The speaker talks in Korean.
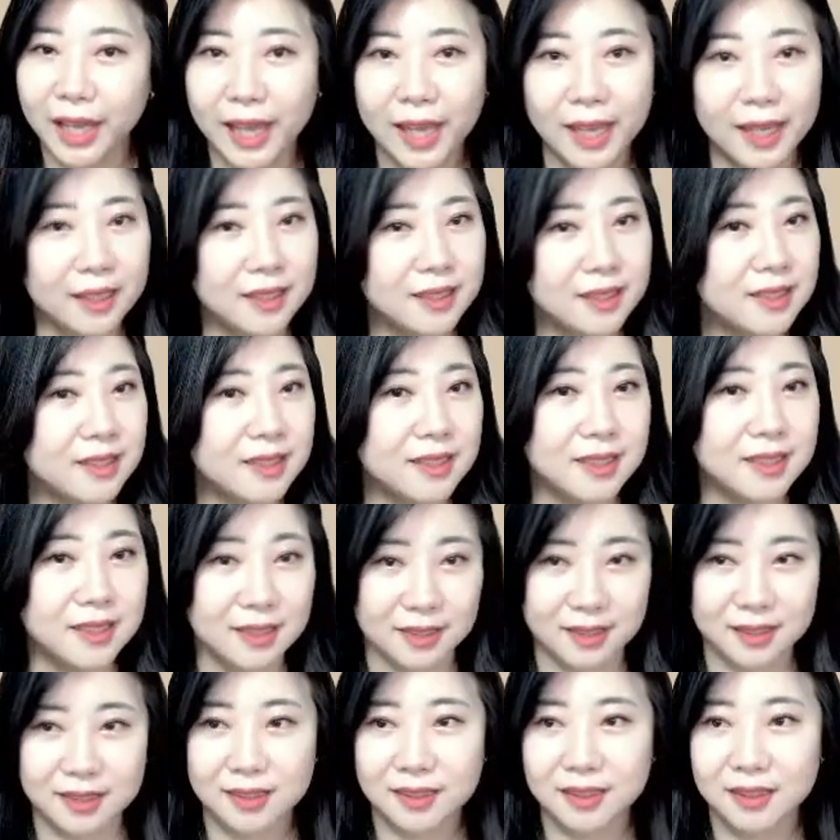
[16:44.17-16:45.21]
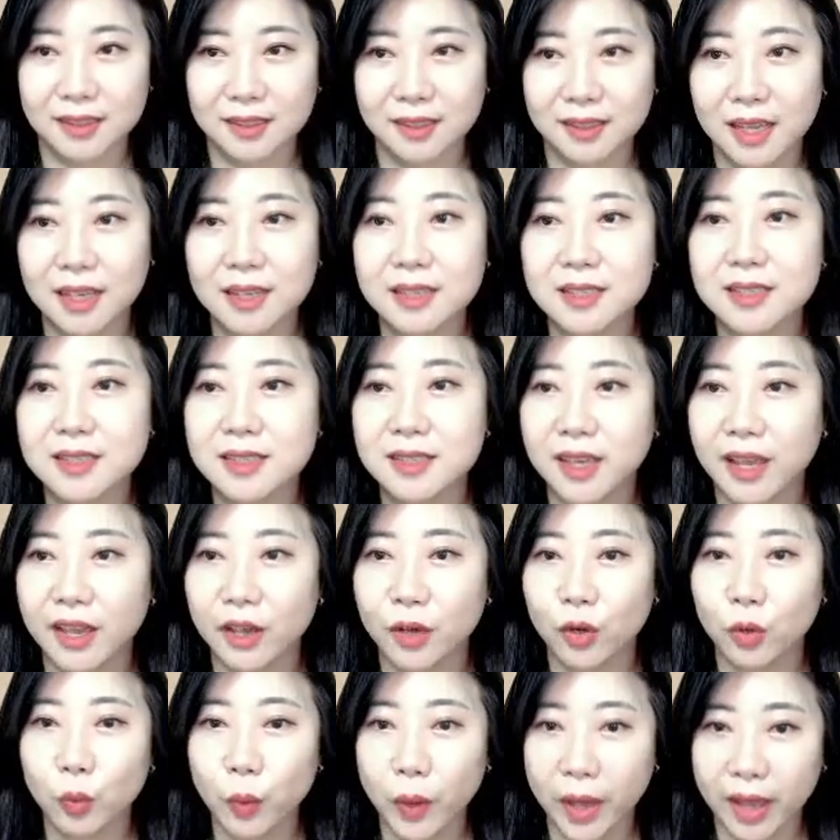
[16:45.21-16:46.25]
X.
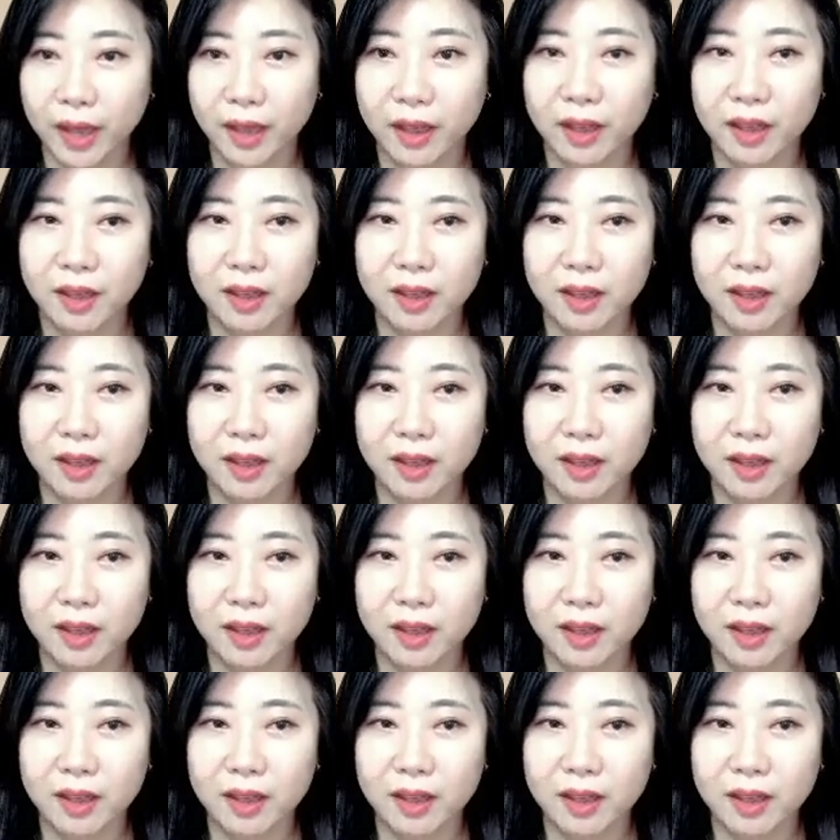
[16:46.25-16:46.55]
X예요. 왜?